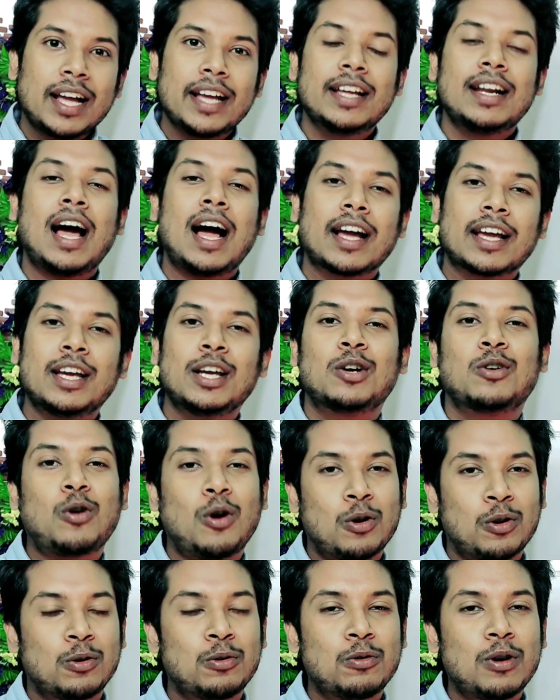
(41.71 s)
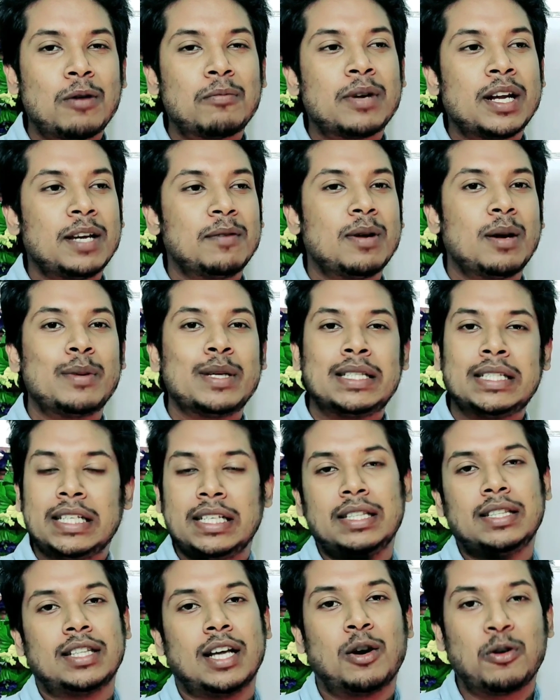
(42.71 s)
এর আগে কখনো আমরা এইভাবে
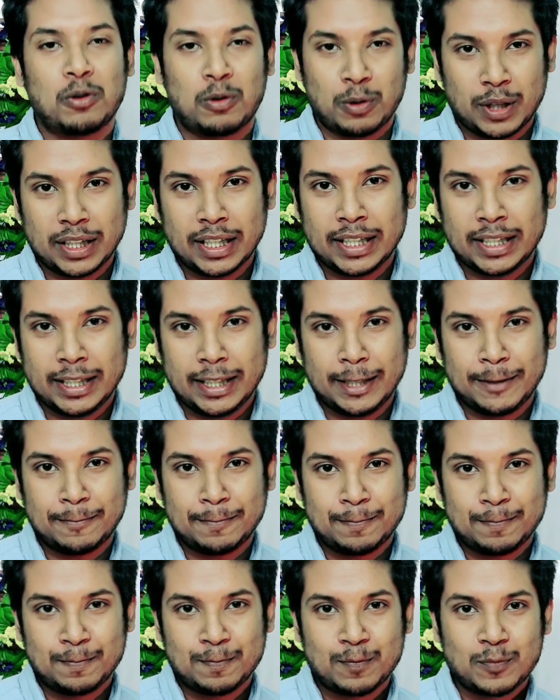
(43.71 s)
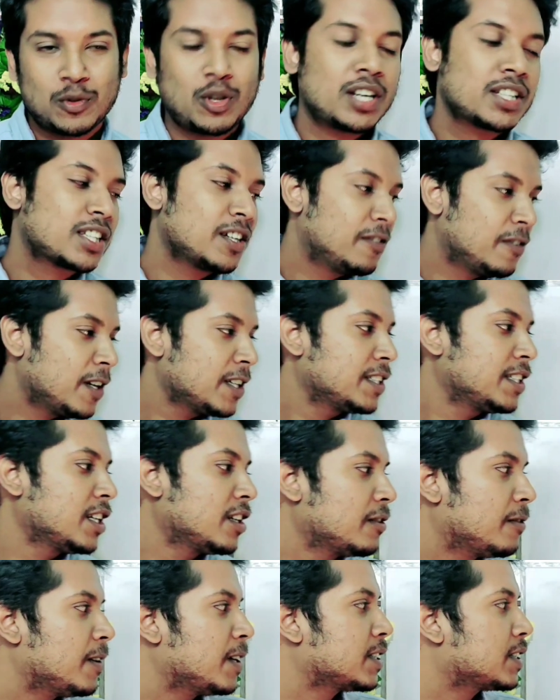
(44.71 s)
চিন্তাও করে দেখিনি তো আজকে ফার্স্ট
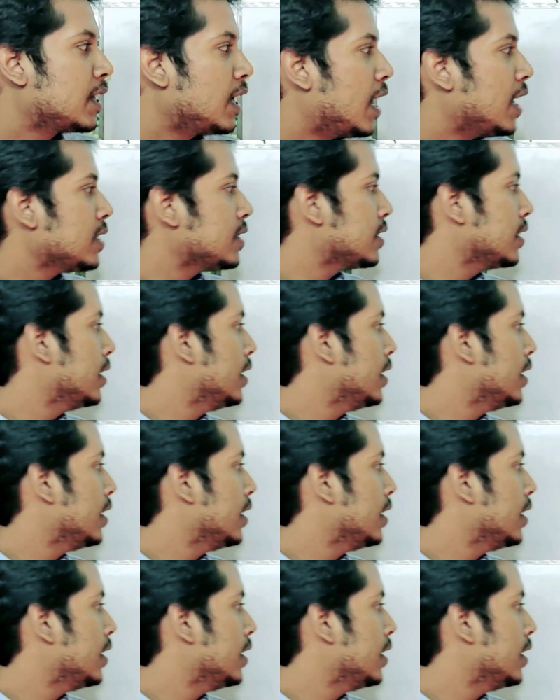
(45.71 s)
ইয়ারের ফার্স্ট ক্লাস